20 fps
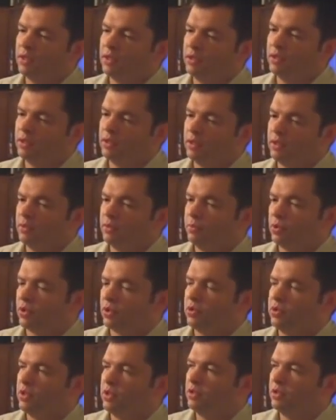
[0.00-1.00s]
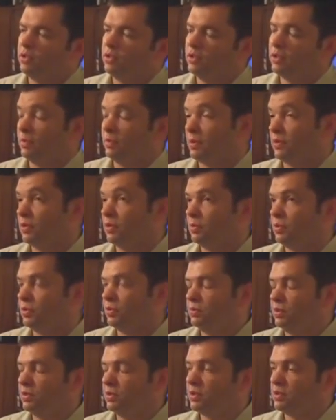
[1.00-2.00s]
e, po raz trzeci
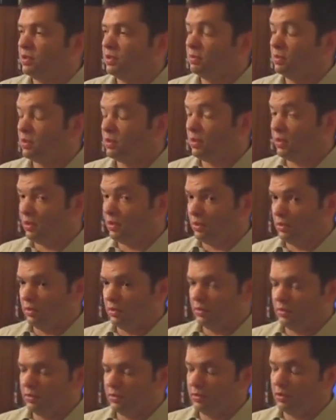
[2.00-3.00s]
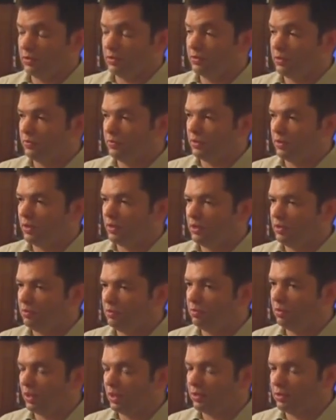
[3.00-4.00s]
najprawdopodobniej zaczniemy te, te rozgrywki na innym
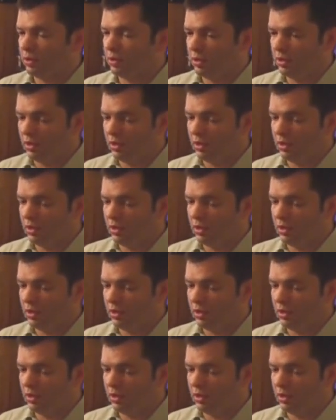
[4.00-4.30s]
obiekcie.